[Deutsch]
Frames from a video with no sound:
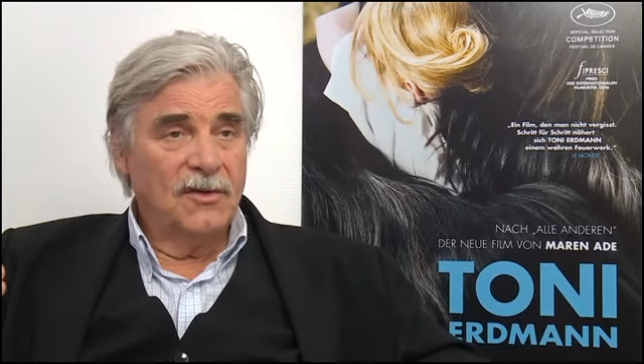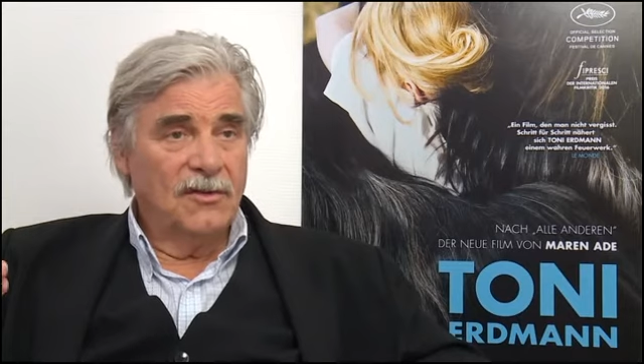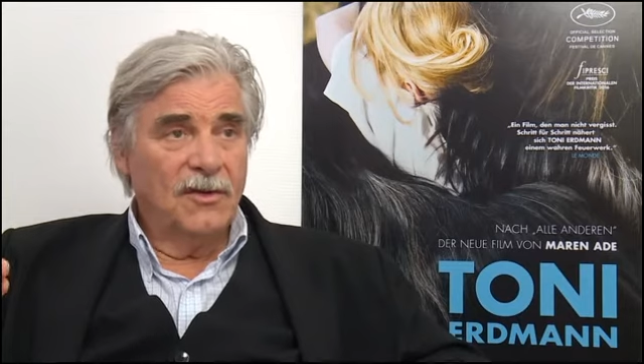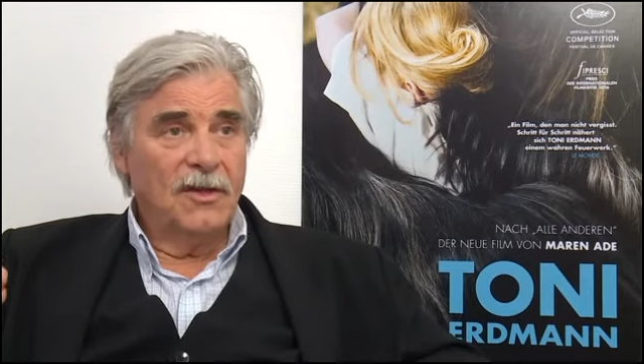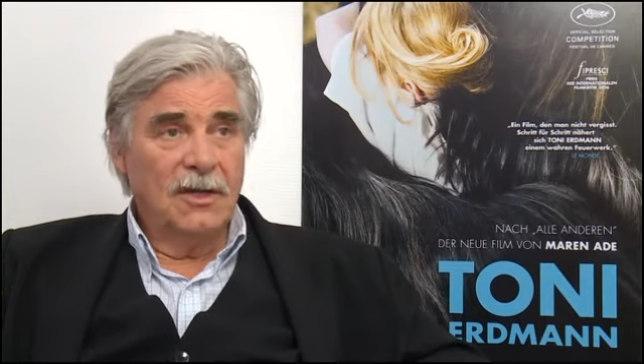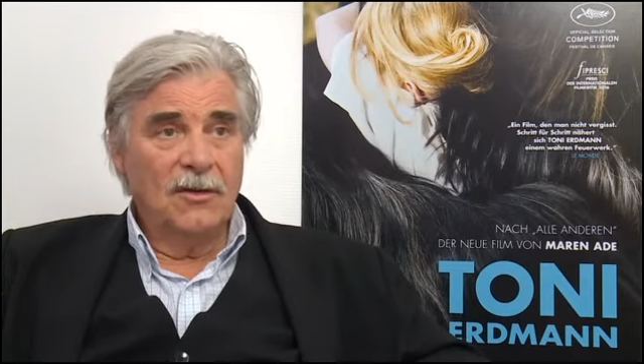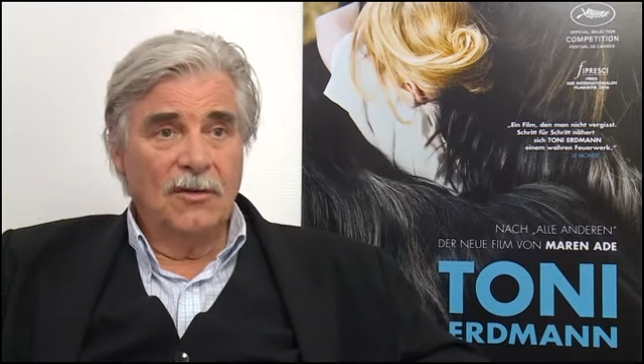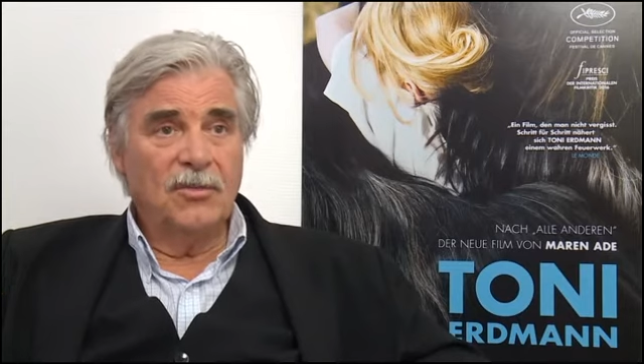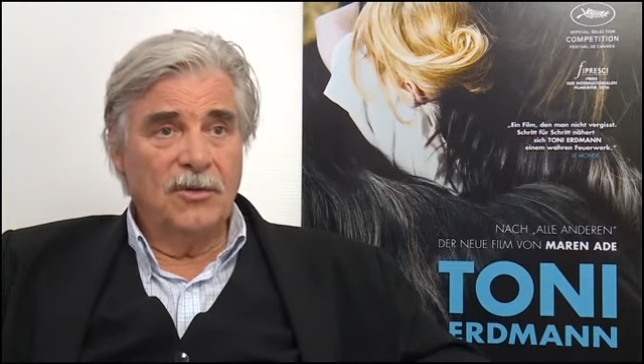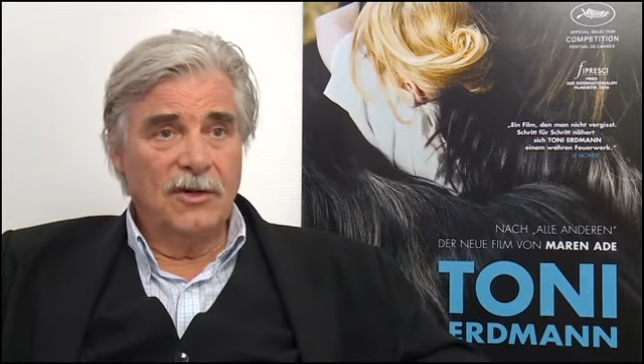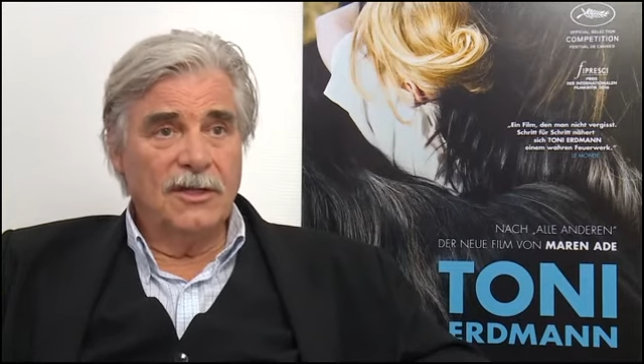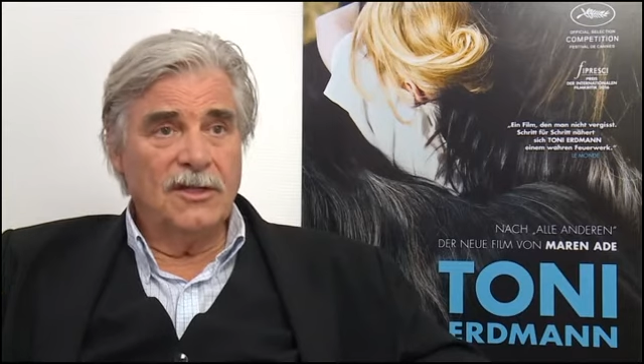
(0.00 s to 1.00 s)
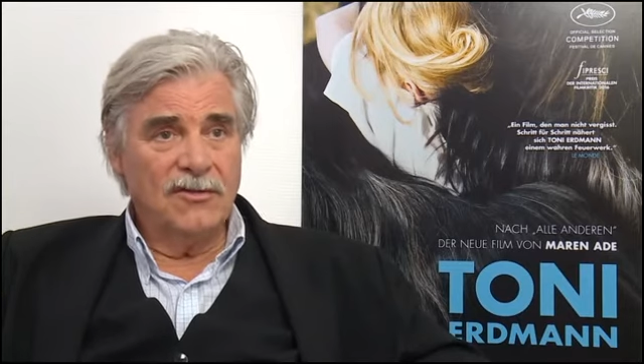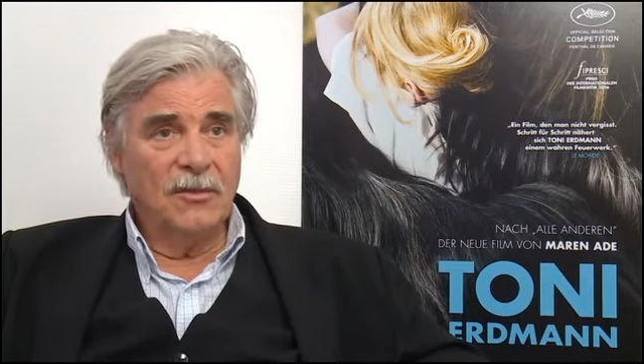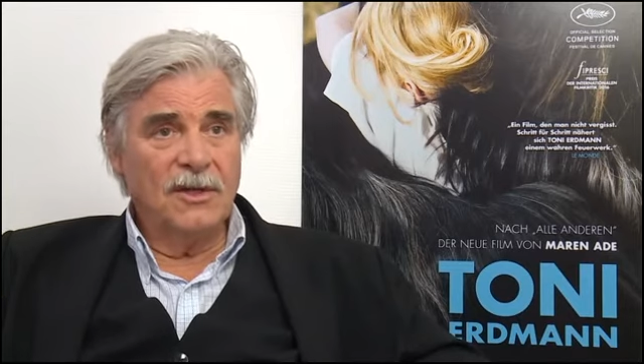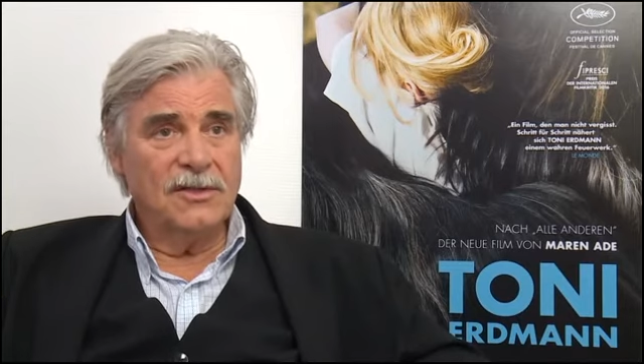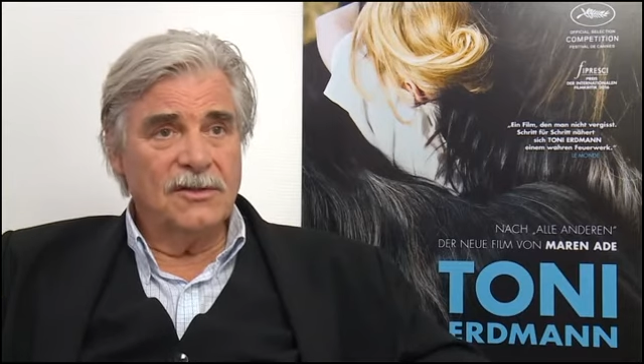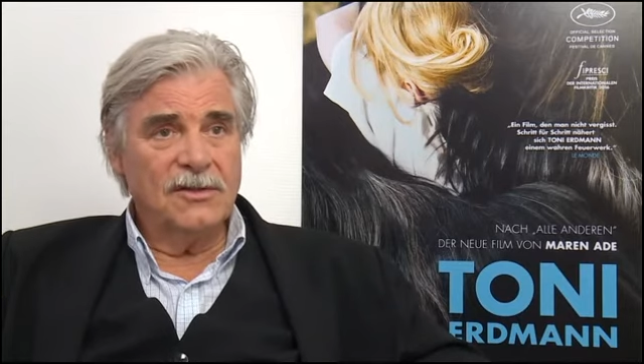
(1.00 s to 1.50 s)
ich finde ihn hochpolitisch, wenn
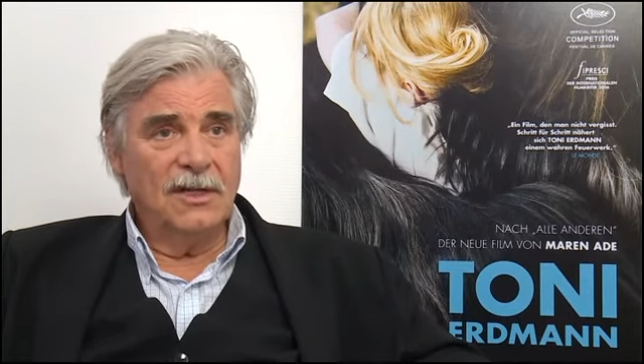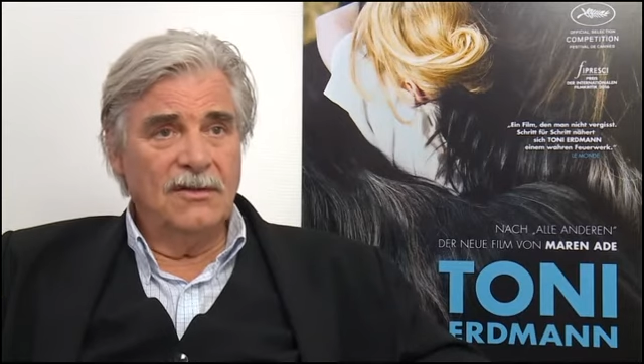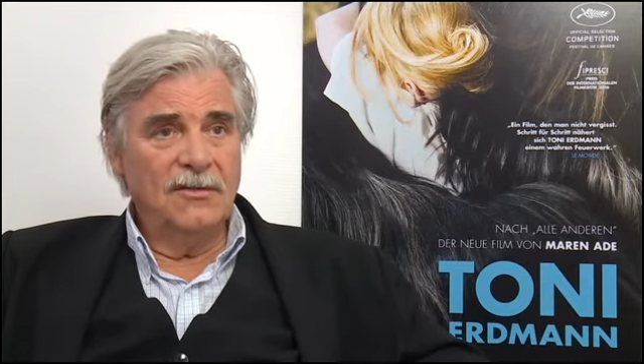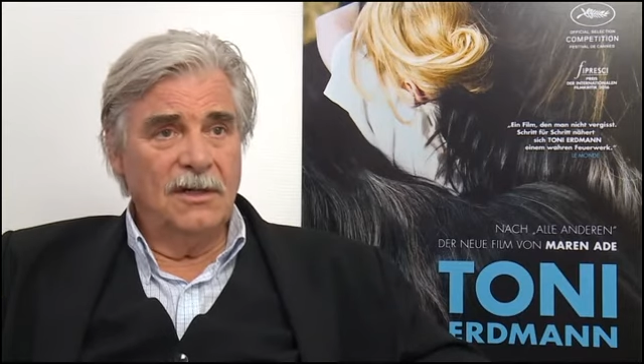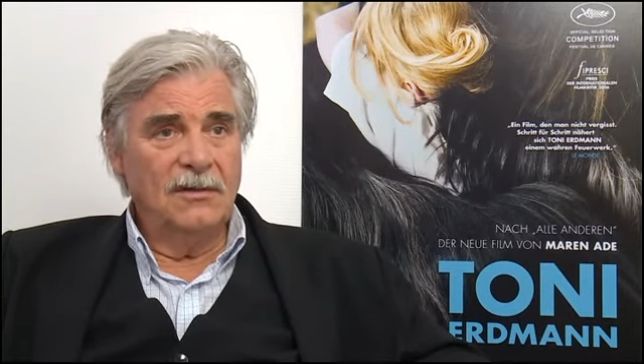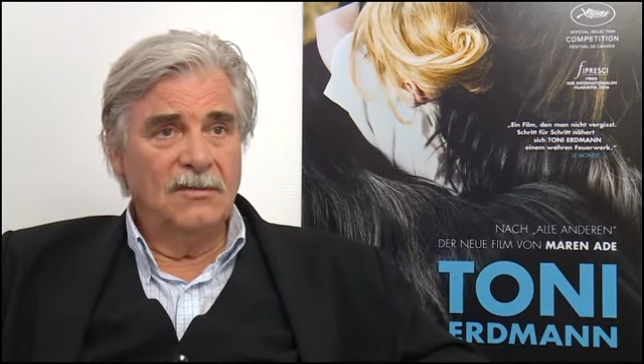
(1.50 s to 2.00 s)
man ihn so sehen will.